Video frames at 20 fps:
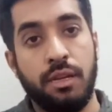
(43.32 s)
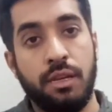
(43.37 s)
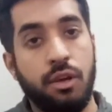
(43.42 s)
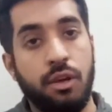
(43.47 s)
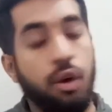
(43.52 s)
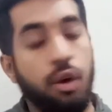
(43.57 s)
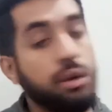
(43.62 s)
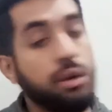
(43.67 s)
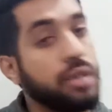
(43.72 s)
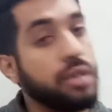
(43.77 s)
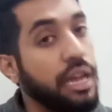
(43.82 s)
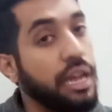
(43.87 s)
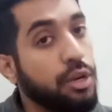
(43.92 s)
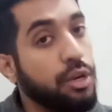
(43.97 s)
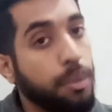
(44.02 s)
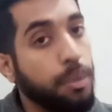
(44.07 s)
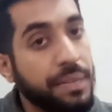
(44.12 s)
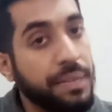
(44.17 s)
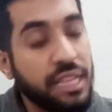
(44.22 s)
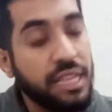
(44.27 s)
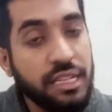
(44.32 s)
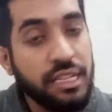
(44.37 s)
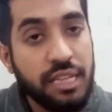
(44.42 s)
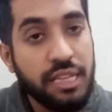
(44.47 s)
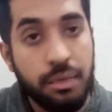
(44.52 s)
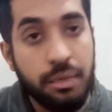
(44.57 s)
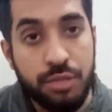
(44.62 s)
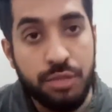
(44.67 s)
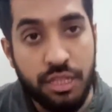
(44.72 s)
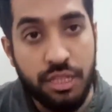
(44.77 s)
और क्लाइंट को पता नहीं है
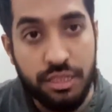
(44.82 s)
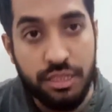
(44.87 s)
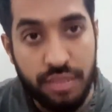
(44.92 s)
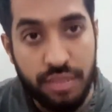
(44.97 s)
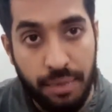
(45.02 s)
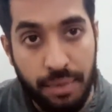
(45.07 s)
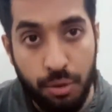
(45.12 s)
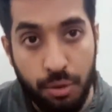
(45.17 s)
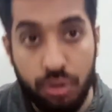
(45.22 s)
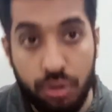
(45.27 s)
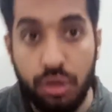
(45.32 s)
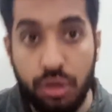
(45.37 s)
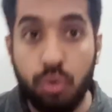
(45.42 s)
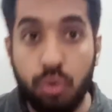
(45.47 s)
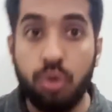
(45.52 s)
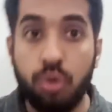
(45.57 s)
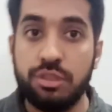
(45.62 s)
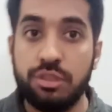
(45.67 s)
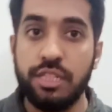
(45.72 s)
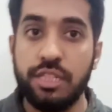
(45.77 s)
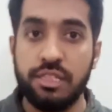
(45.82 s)
मुझे किस टाइप और कौन सी